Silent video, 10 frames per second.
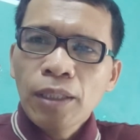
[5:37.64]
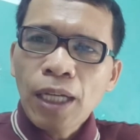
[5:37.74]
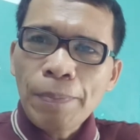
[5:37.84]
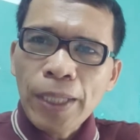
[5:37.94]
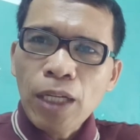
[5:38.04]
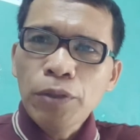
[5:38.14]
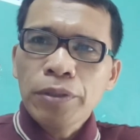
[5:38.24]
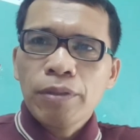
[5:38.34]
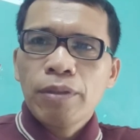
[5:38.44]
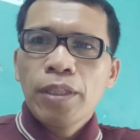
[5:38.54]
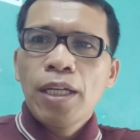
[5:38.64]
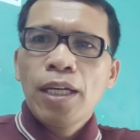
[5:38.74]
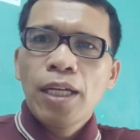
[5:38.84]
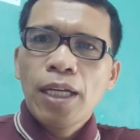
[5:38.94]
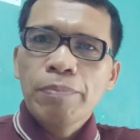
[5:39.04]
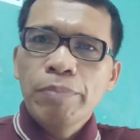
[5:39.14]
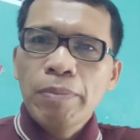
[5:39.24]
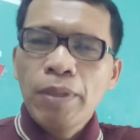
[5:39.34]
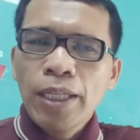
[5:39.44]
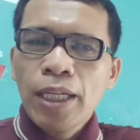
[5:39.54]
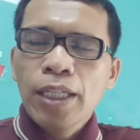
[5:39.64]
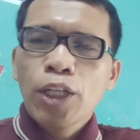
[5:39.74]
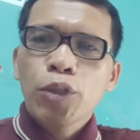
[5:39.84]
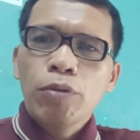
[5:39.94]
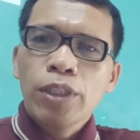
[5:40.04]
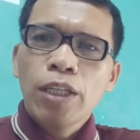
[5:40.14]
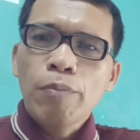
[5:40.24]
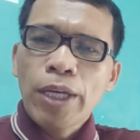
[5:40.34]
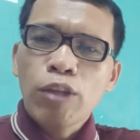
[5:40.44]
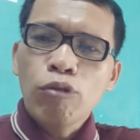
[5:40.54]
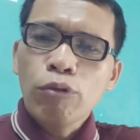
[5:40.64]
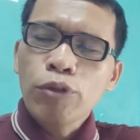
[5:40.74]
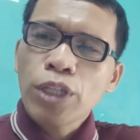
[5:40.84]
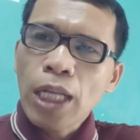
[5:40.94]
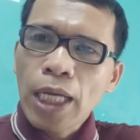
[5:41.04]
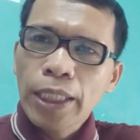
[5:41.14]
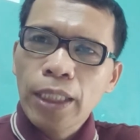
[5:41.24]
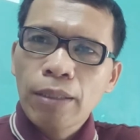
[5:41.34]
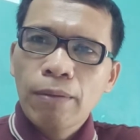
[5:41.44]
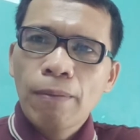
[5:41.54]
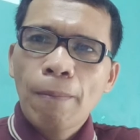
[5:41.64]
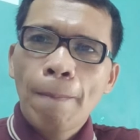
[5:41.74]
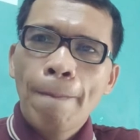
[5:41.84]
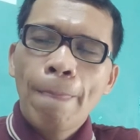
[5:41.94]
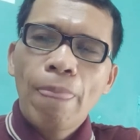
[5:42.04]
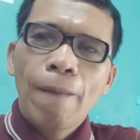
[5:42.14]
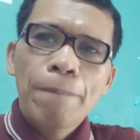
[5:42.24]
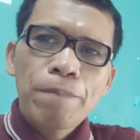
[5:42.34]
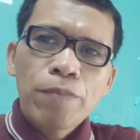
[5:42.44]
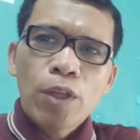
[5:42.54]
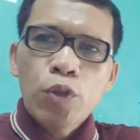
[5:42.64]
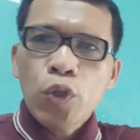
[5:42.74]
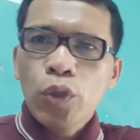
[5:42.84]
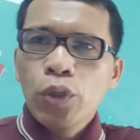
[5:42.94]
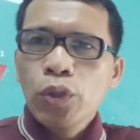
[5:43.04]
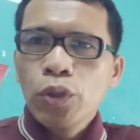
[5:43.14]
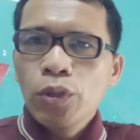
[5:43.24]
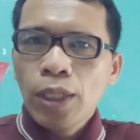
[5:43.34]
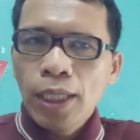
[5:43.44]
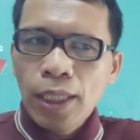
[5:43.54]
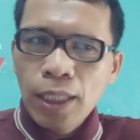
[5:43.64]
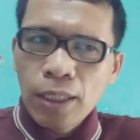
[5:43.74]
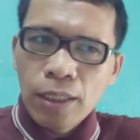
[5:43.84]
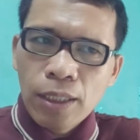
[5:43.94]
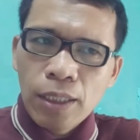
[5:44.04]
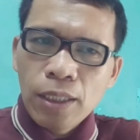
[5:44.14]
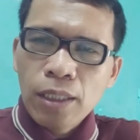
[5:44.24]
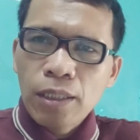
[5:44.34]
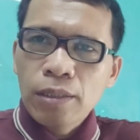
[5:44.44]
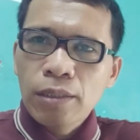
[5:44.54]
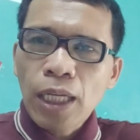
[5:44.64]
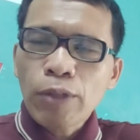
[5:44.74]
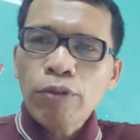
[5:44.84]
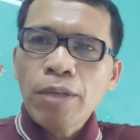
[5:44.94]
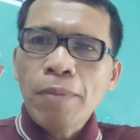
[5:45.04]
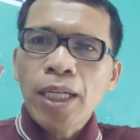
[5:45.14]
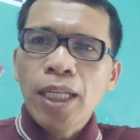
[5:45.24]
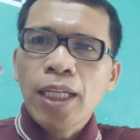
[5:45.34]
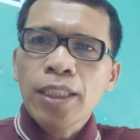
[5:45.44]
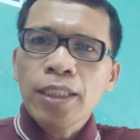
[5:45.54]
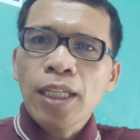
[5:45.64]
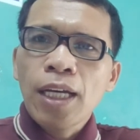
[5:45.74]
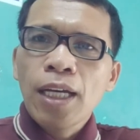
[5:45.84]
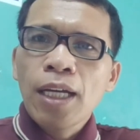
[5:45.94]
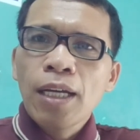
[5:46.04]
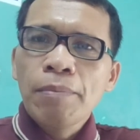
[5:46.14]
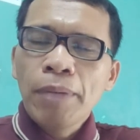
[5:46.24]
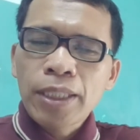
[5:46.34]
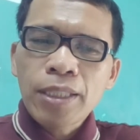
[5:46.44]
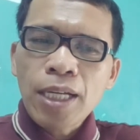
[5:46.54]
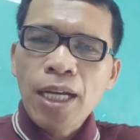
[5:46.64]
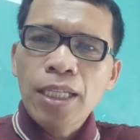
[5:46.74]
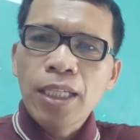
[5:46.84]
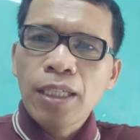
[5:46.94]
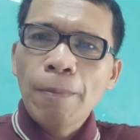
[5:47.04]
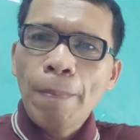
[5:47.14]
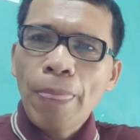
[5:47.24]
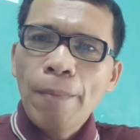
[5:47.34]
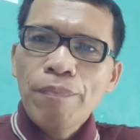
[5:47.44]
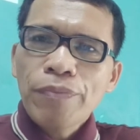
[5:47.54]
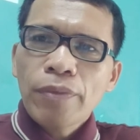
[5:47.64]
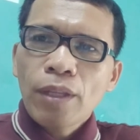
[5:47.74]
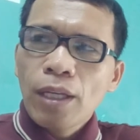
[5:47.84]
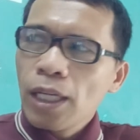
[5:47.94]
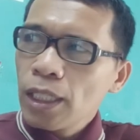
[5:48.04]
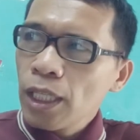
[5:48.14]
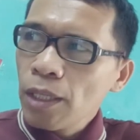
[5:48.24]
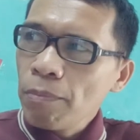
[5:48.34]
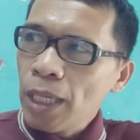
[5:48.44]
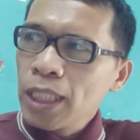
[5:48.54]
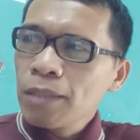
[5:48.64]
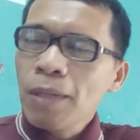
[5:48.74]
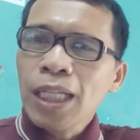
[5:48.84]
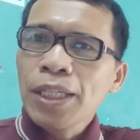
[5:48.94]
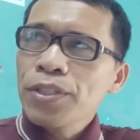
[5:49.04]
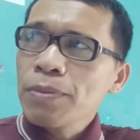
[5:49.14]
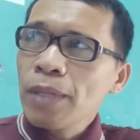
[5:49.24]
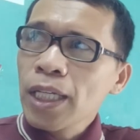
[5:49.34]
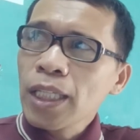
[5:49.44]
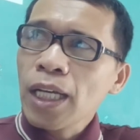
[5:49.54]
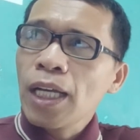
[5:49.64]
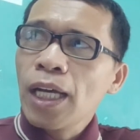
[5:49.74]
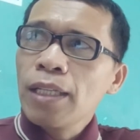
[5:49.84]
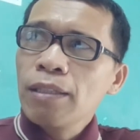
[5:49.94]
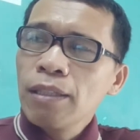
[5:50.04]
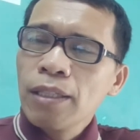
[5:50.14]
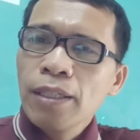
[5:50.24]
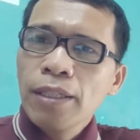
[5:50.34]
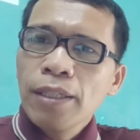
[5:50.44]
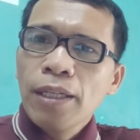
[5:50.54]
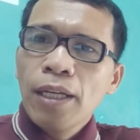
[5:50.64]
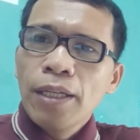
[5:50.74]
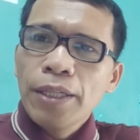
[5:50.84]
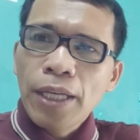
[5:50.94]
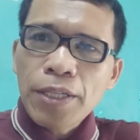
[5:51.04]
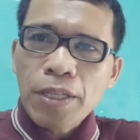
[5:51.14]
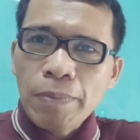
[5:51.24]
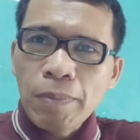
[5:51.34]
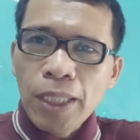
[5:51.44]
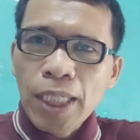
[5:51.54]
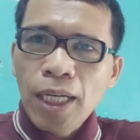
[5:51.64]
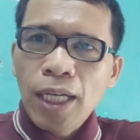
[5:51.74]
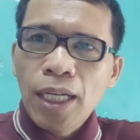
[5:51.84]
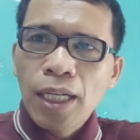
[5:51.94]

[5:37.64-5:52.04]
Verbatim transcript: kapanahon nga ang Biblia nagsulti mahitungod sa langit. So, uh, atong timan-an nga basta gani uh, gibalik-balik sa makadaghan diha sa Biblia